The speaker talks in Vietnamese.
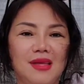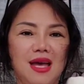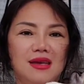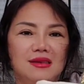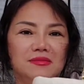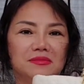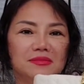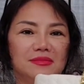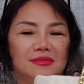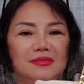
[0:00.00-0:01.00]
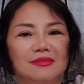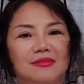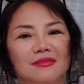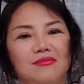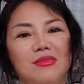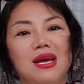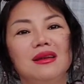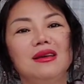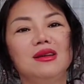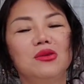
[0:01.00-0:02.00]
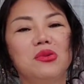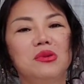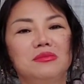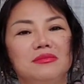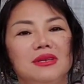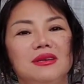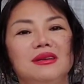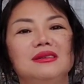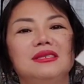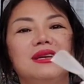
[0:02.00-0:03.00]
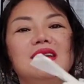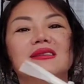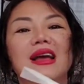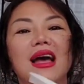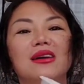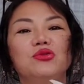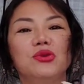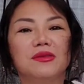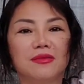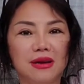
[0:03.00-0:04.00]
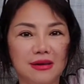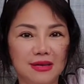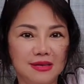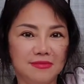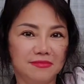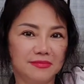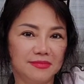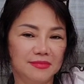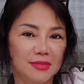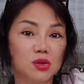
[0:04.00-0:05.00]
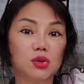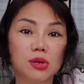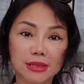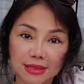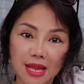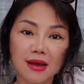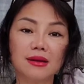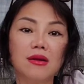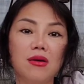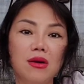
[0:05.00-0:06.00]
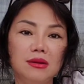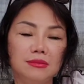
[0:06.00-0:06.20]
đây mê ly luôn trên cả tuyệt vời xuất sắc đó